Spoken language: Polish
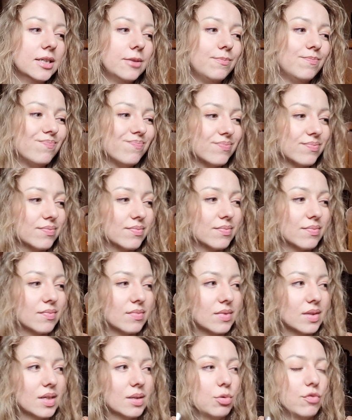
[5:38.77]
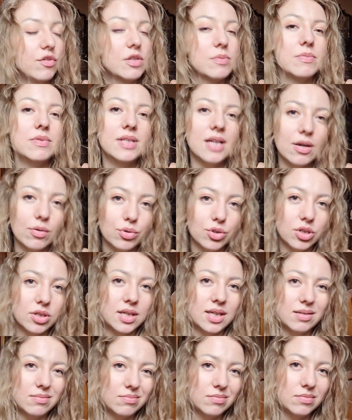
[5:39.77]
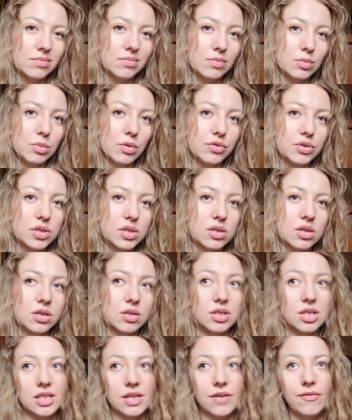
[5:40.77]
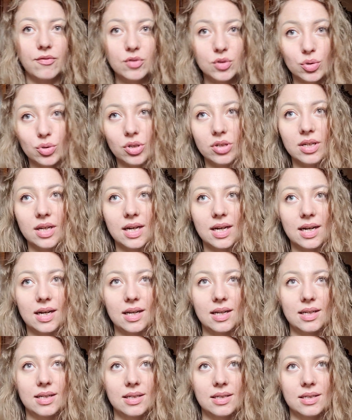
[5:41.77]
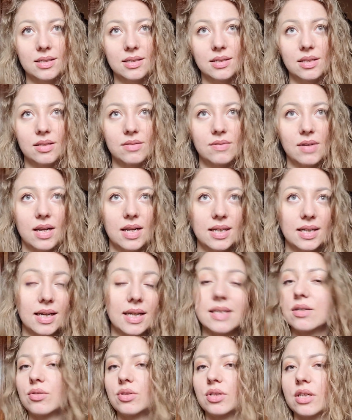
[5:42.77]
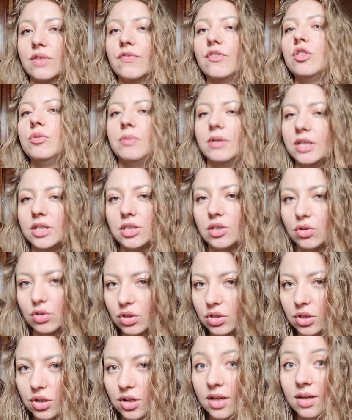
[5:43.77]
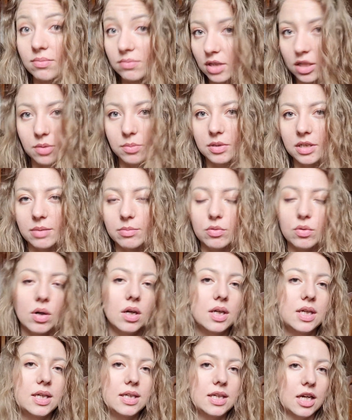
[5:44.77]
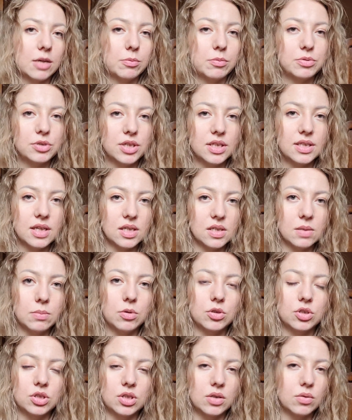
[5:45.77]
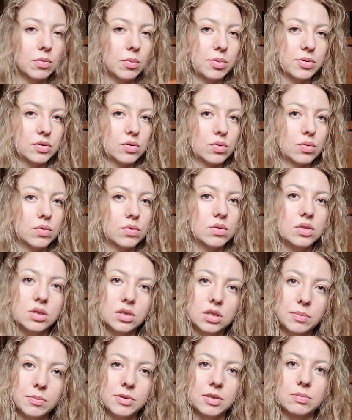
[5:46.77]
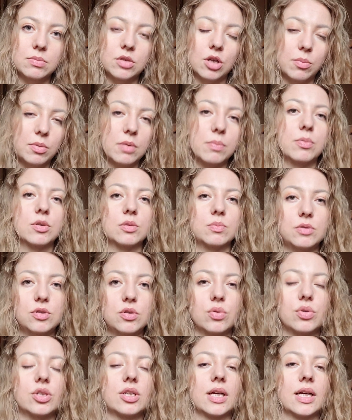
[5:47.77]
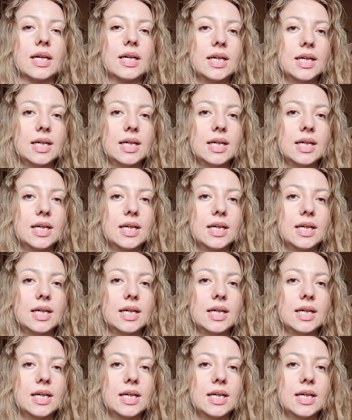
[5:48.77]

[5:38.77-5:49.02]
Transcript: mm, powiedzmy naruszona, no wszystko, gdzieś tam wysuszona, ale wcale nie jest jakoś tak wyśmienicie oczyszczona, jakoby nie było. Przy jednorazowym oczyszczeniu po prostu szybkim, dobrym podbyciu się